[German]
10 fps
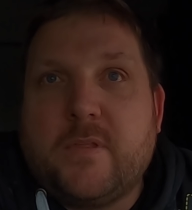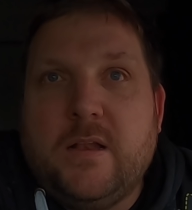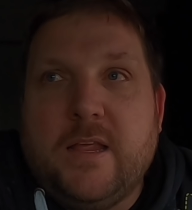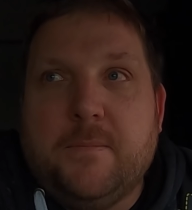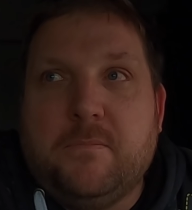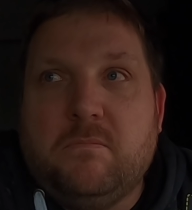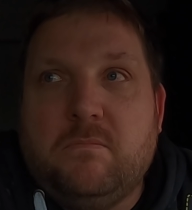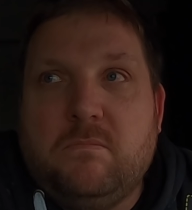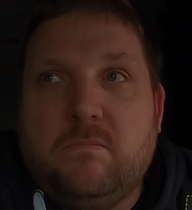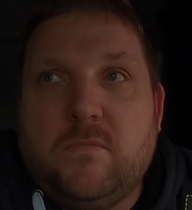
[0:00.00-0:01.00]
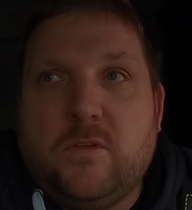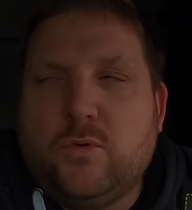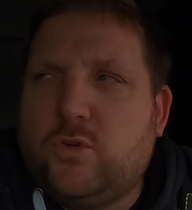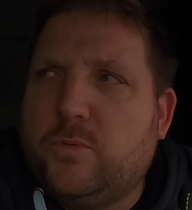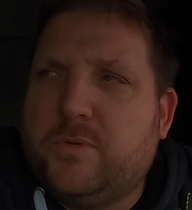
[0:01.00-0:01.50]
Leben.
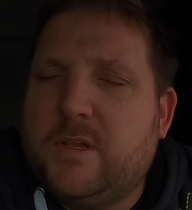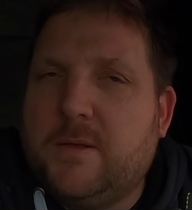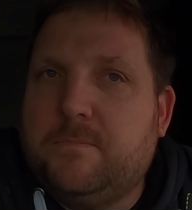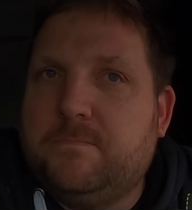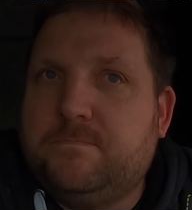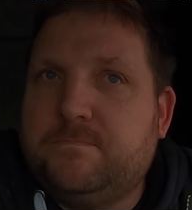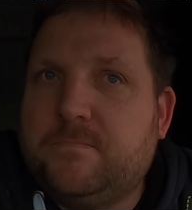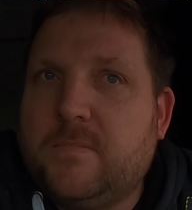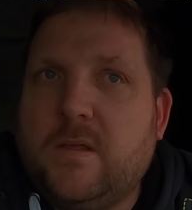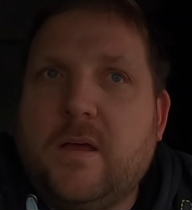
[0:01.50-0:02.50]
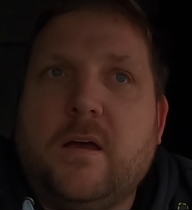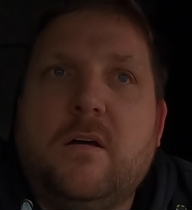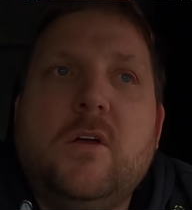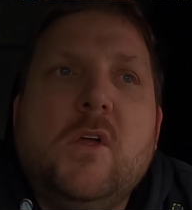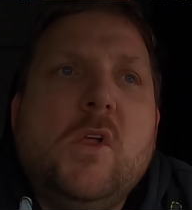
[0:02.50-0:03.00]
YouTubes Leben. Naja.
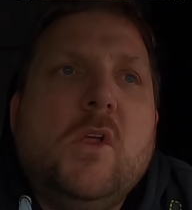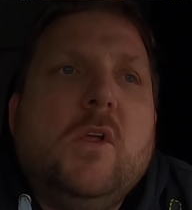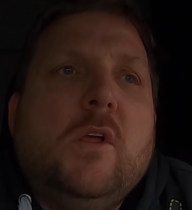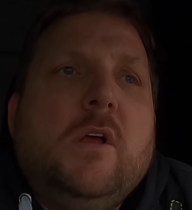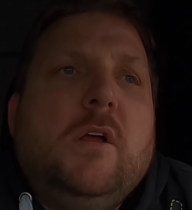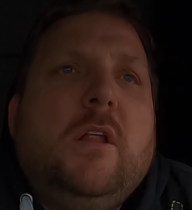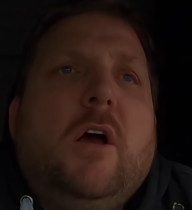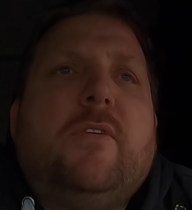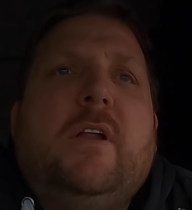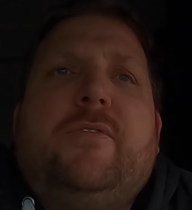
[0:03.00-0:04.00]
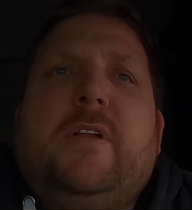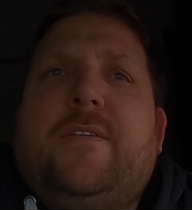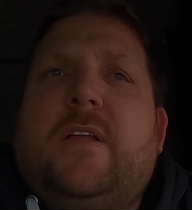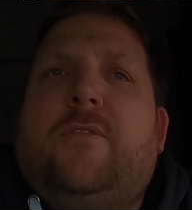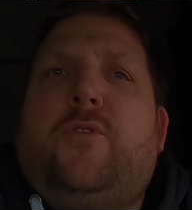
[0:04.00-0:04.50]
Ja, auf alle Fälle,
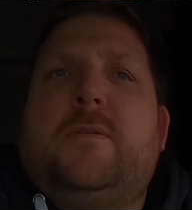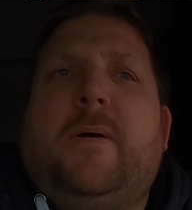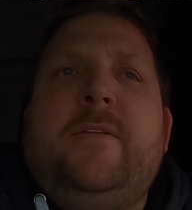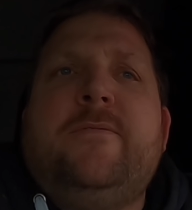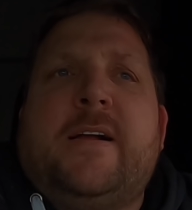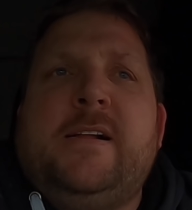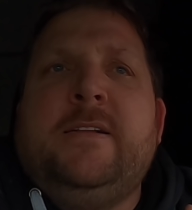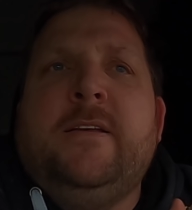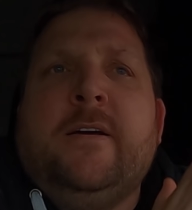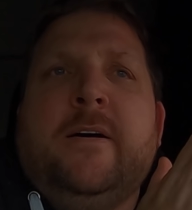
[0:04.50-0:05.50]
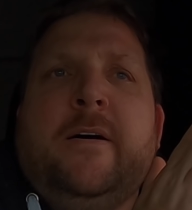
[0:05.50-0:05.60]
ich werde davor mal hinwackeln.